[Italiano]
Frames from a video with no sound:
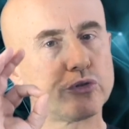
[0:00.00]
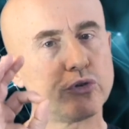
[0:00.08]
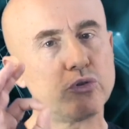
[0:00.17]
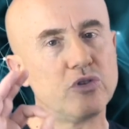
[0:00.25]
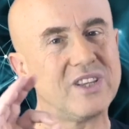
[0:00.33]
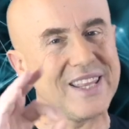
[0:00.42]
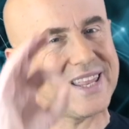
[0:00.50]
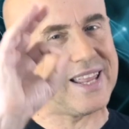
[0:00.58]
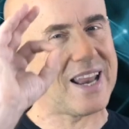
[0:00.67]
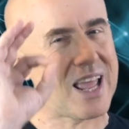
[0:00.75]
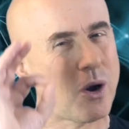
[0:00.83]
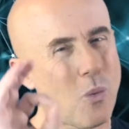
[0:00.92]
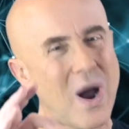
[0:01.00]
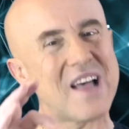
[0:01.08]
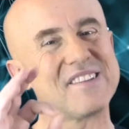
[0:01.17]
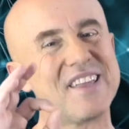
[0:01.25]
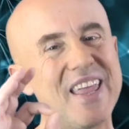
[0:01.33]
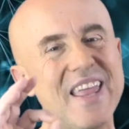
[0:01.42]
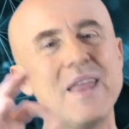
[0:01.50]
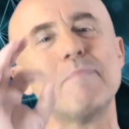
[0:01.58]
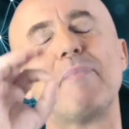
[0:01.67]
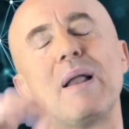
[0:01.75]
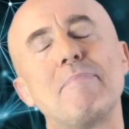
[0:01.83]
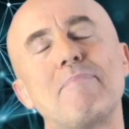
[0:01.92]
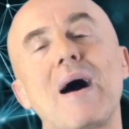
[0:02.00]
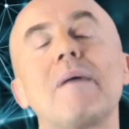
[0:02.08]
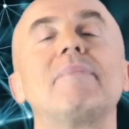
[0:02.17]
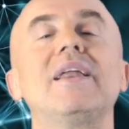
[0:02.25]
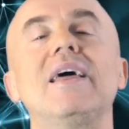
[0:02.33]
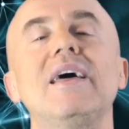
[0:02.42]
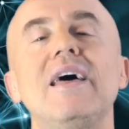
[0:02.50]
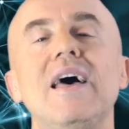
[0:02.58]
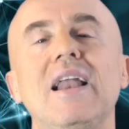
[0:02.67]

sottile, quasi impalpabile,